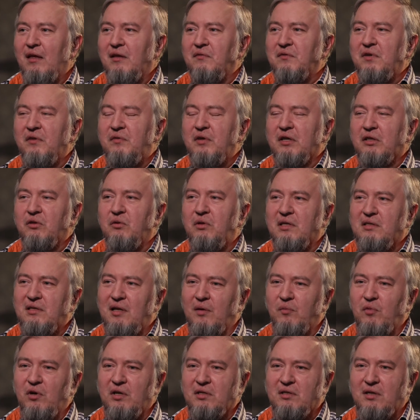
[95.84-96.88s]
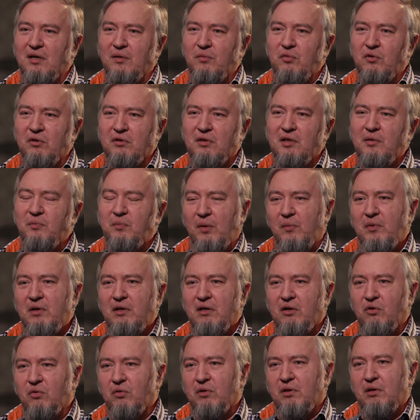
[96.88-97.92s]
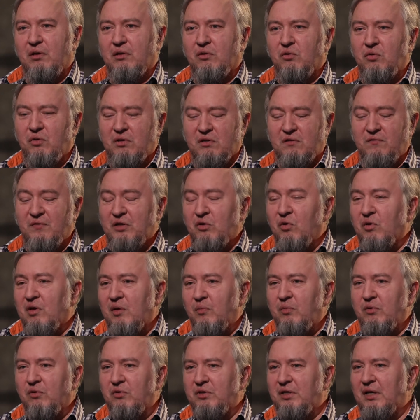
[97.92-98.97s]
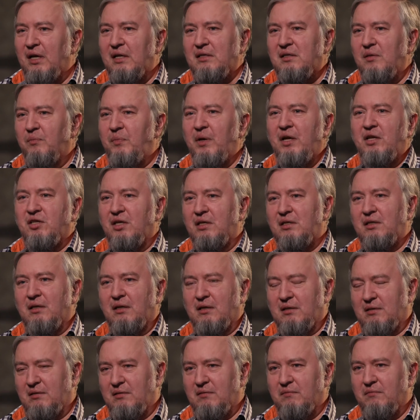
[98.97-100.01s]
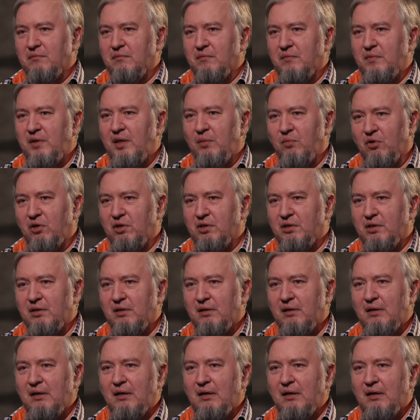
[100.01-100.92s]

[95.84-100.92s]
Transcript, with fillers: Вы вернулись домой с работы, помыли руки. То есть в итоге получается 5-6 раз, не больше.